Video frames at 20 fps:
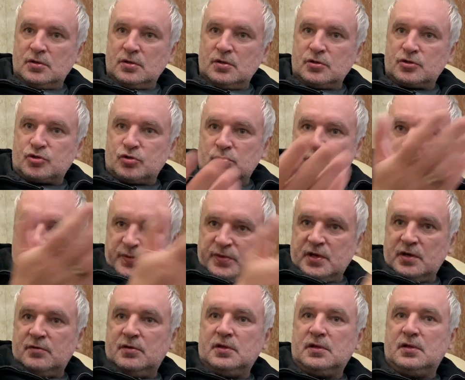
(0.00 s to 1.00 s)
чтобы
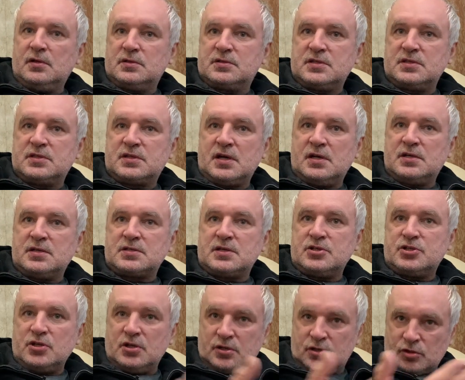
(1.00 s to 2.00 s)
подавал центральный
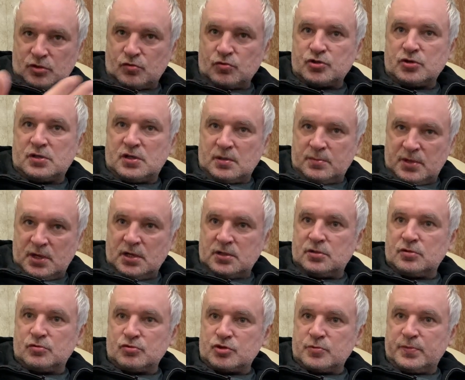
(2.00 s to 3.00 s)
защитник. Это тоже, для меня
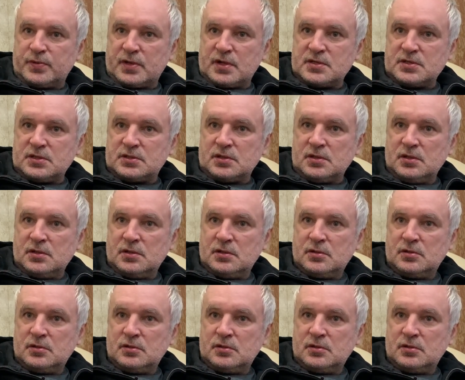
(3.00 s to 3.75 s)
это тоже показатель.